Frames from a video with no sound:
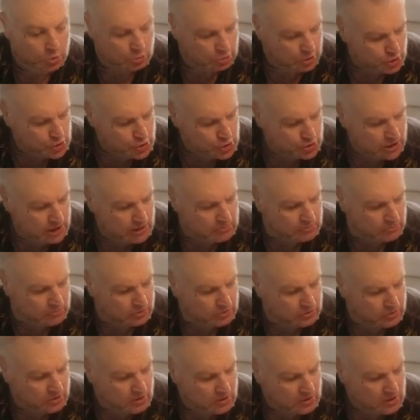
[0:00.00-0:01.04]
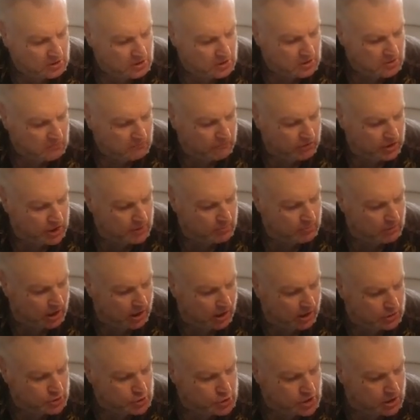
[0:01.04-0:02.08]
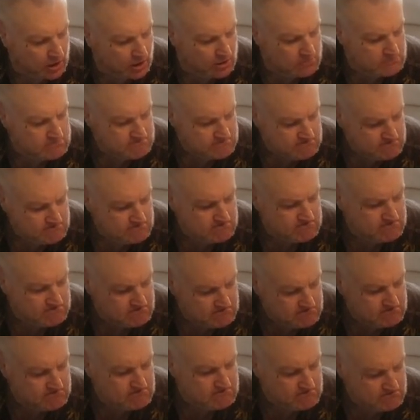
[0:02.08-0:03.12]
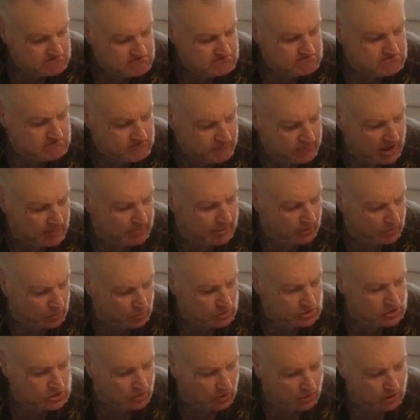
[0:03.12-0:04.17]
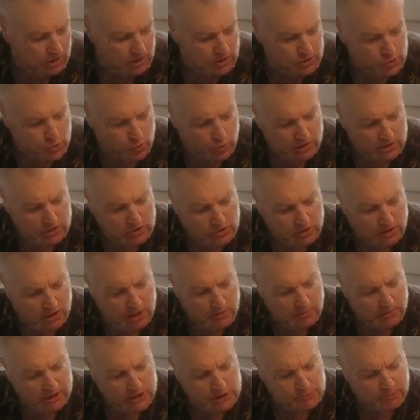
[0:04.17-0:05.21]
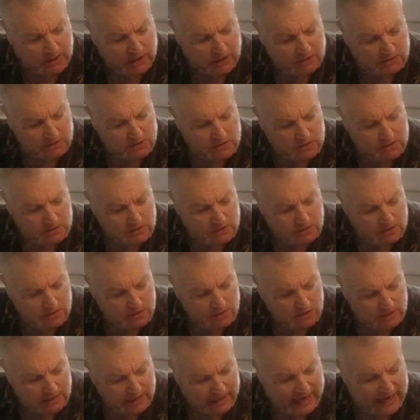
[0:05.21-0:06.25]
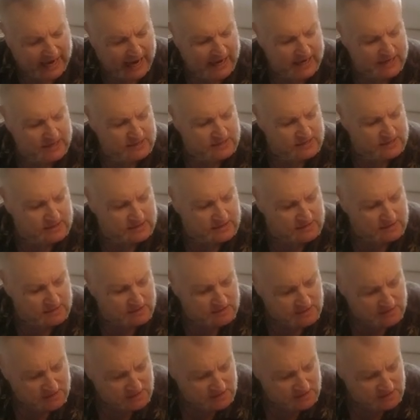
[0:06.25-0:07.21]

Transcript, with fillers: Das stimmt. Wenn ich mir anschaue, wer bei uns aller so in so einem Expertenkreis